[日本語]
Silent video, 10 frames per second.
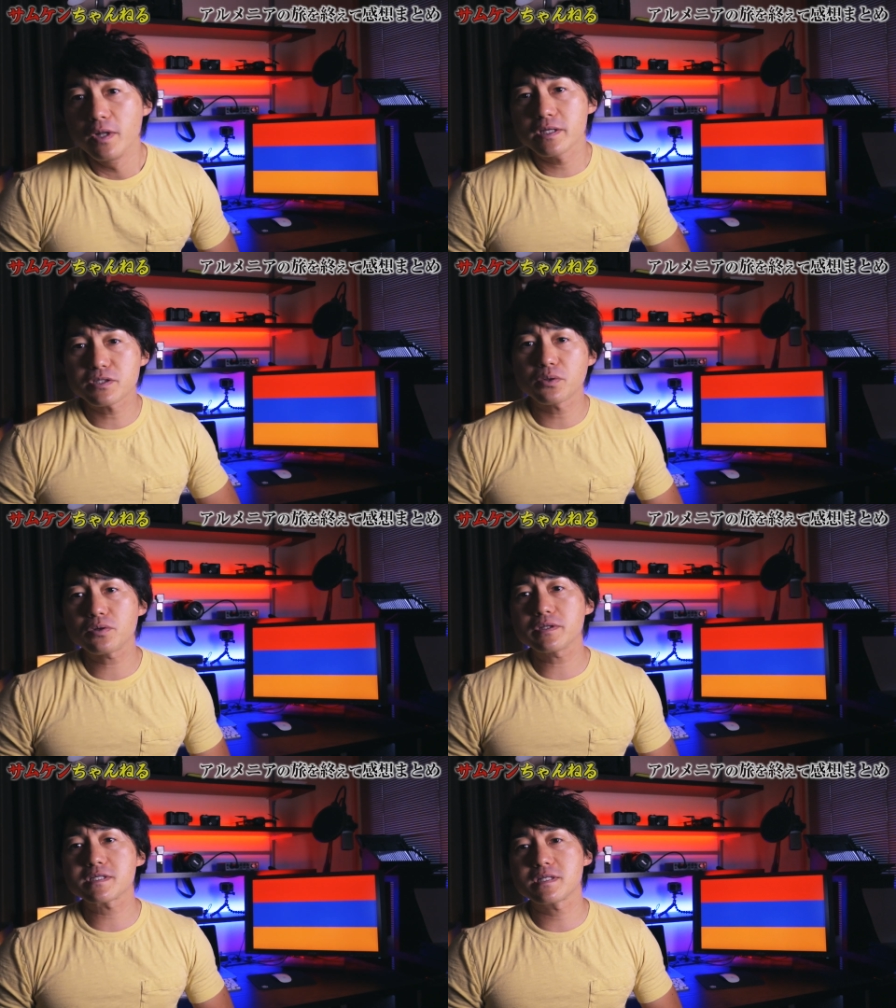でその
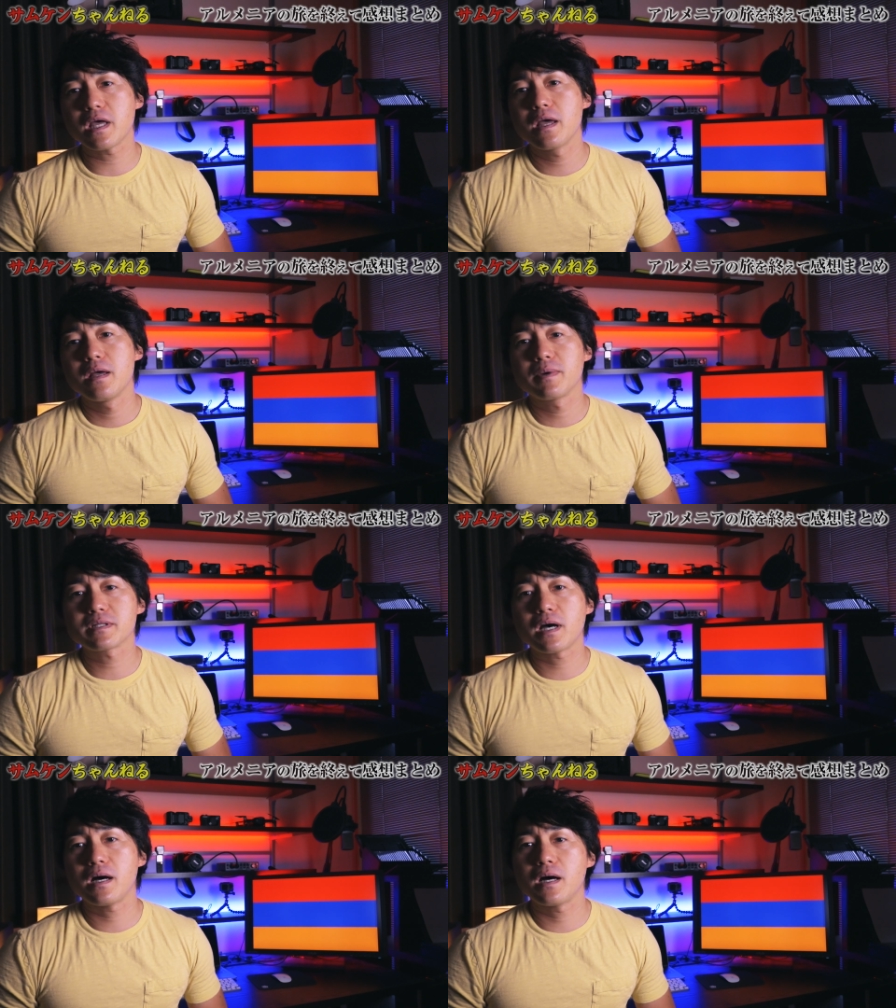後ですね、
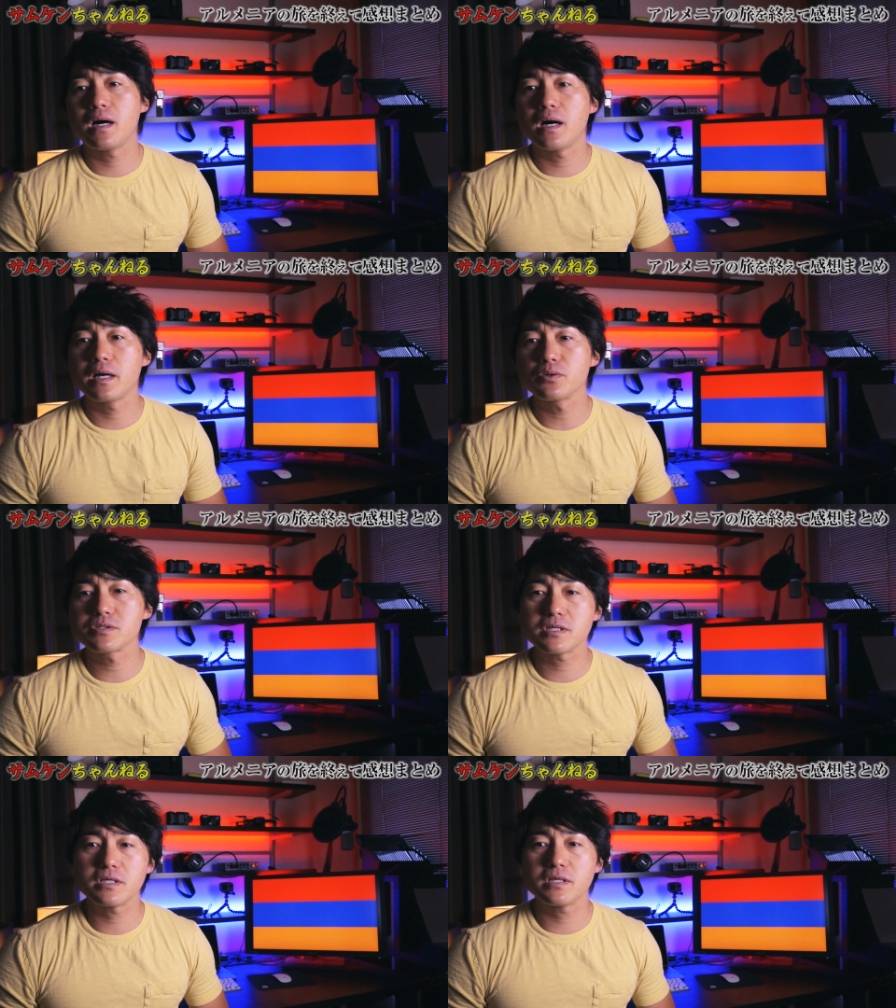またあよ
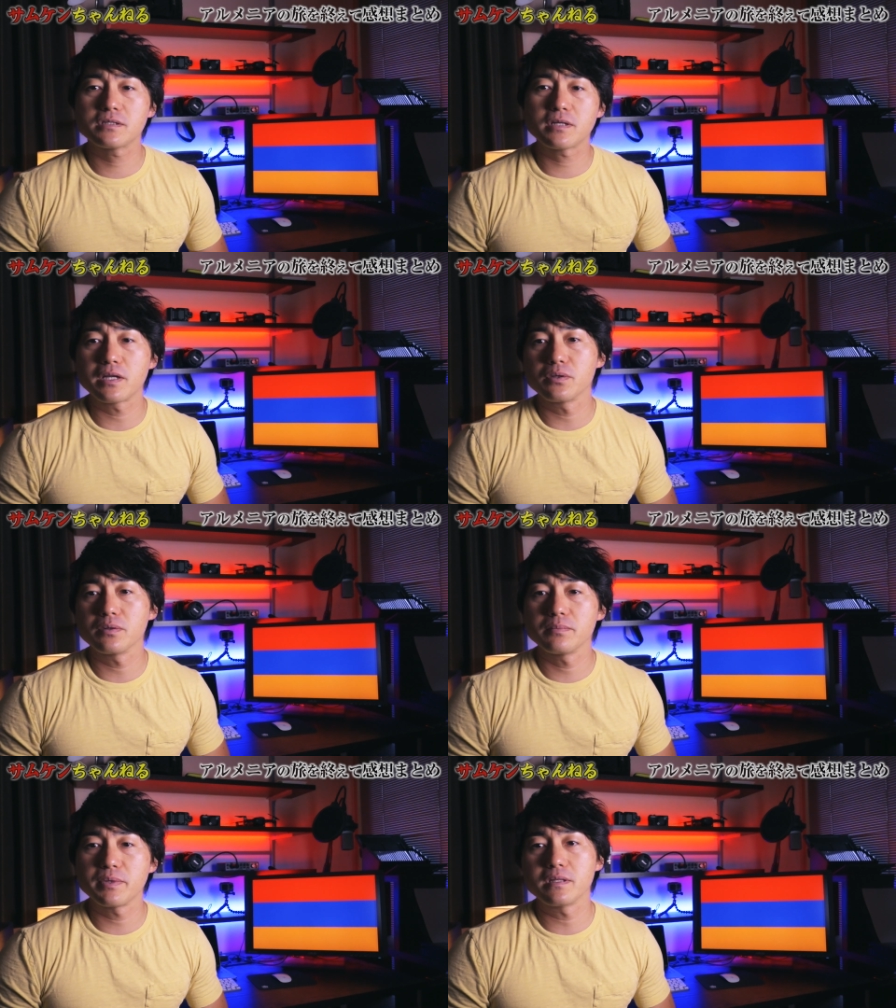じぐらい
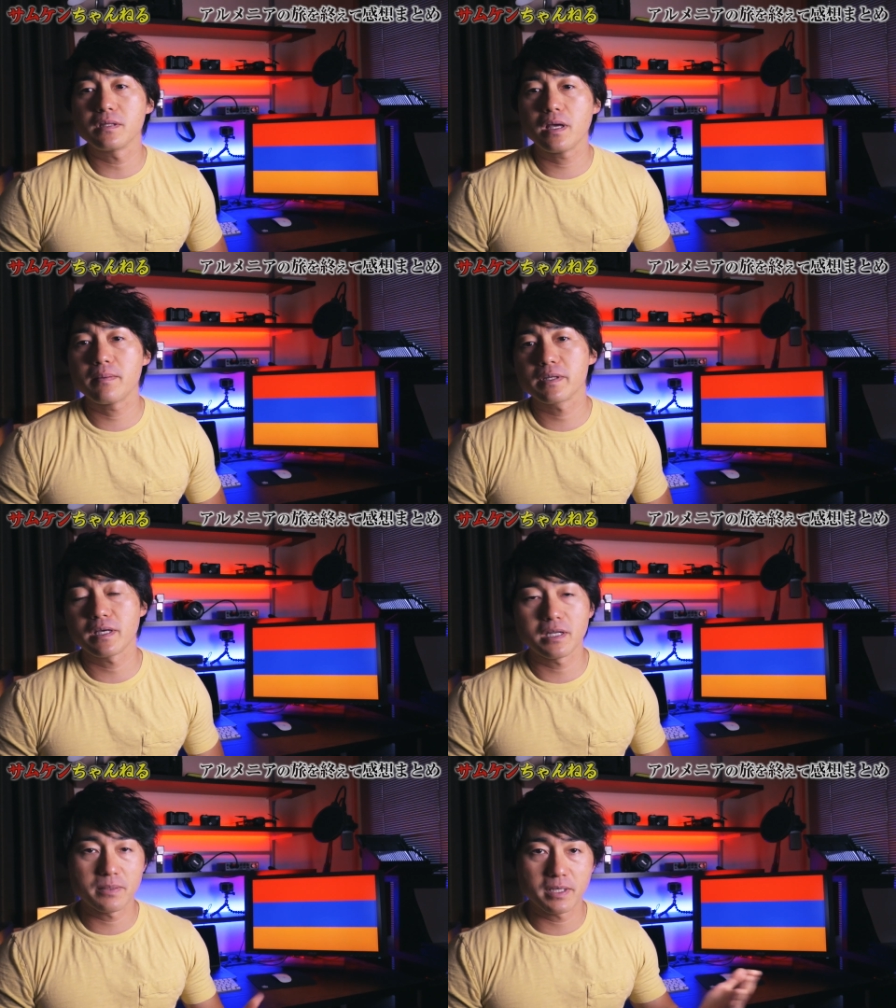の便でま
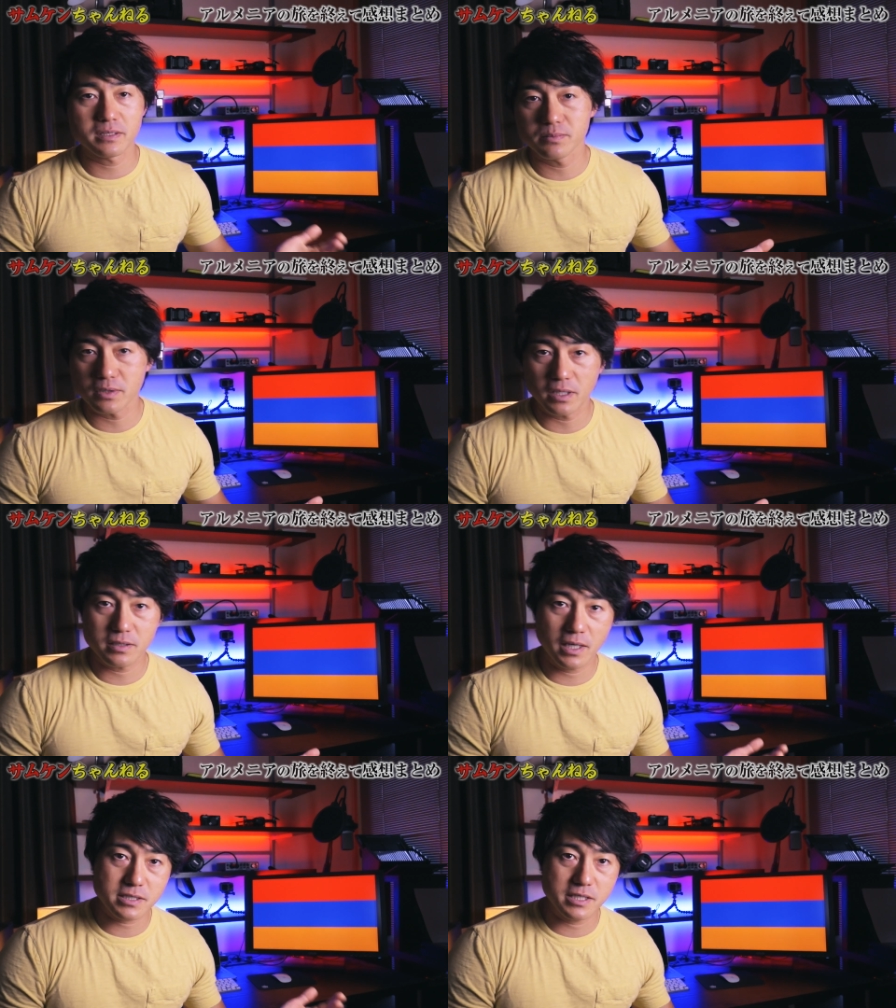たエレバンに向
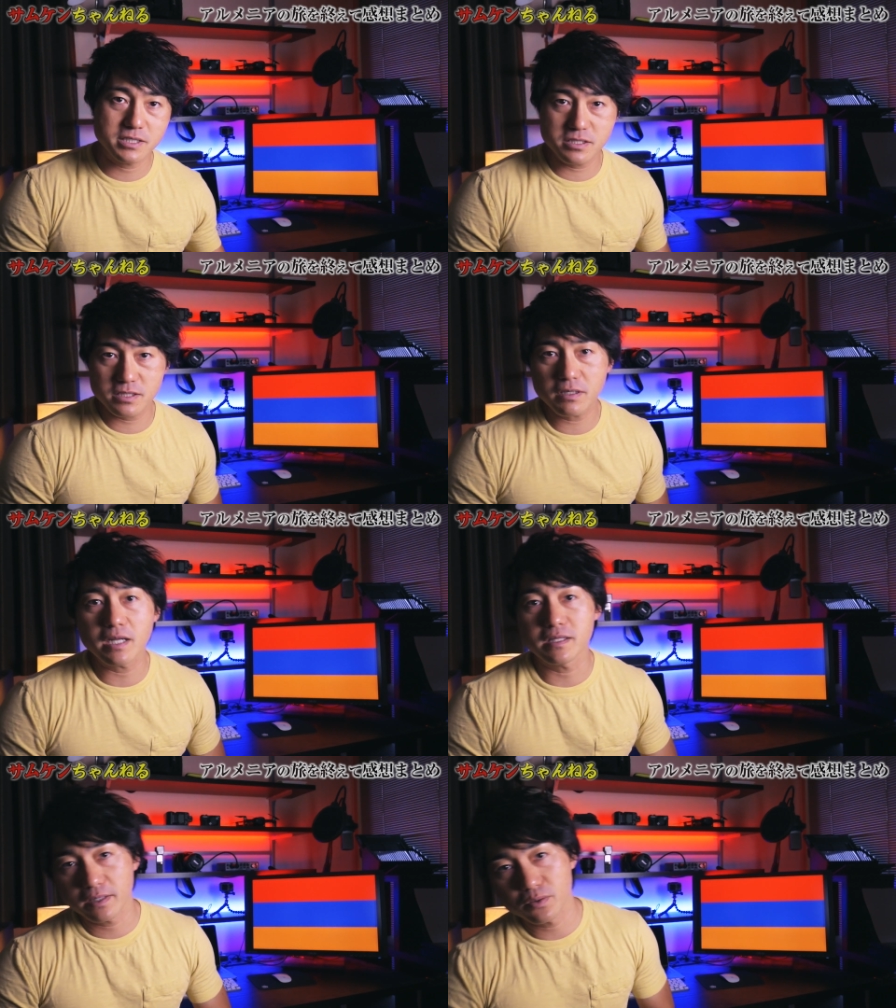かって朝しちじぐ
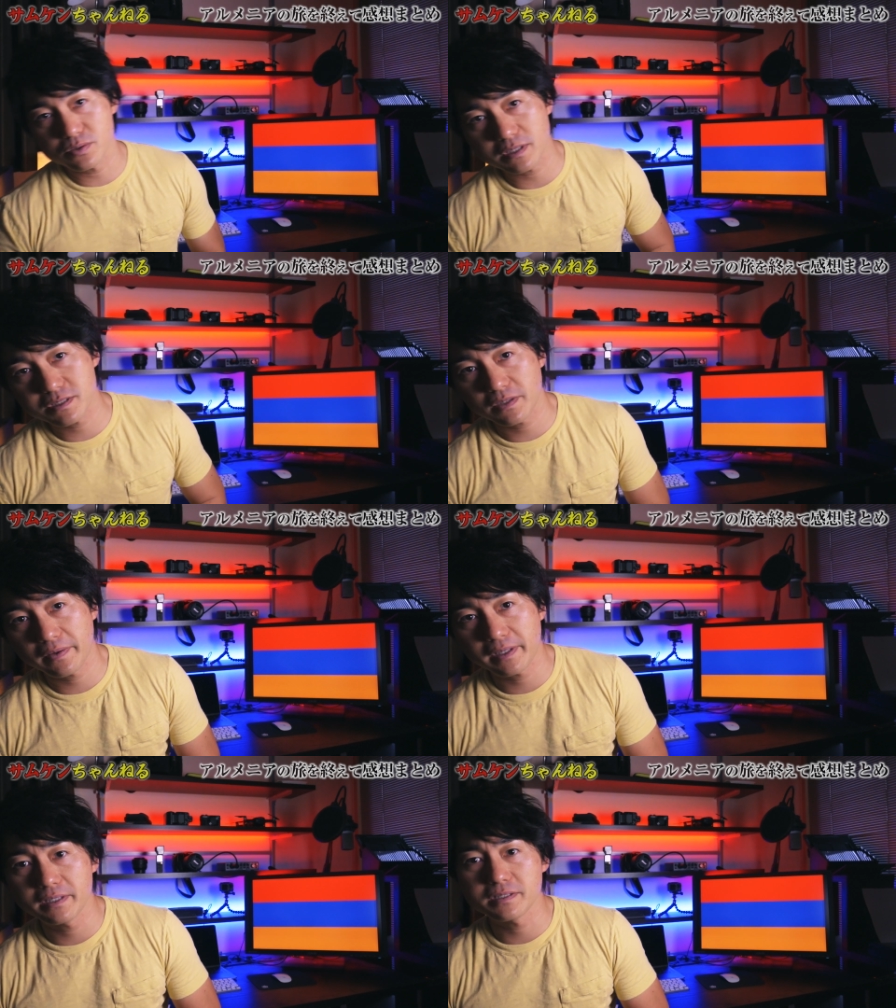らいにね到着した
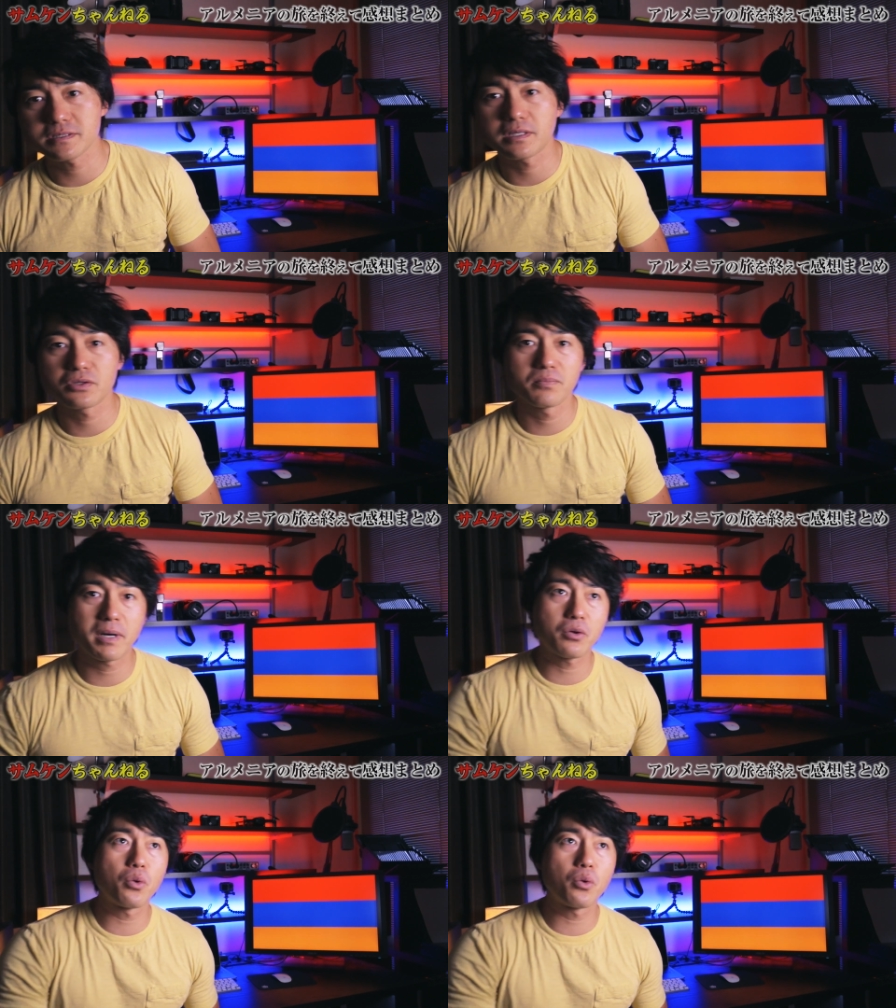わけなんですけど、まあ、